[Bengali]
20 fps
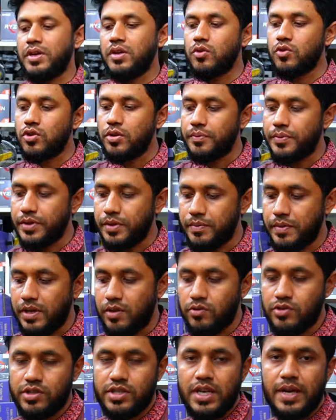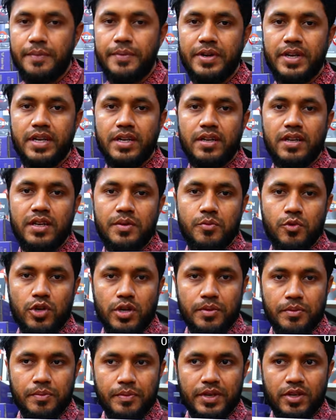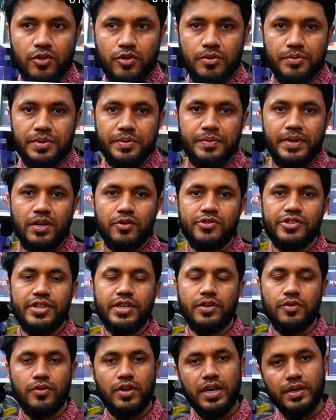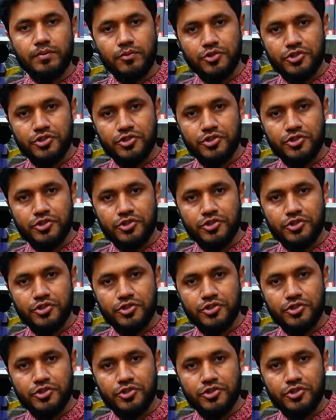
ভেলুটপের মাউস হ্যাবিটের কিবোর্ড এবং ভেলুটপের মাউস এটা তো এক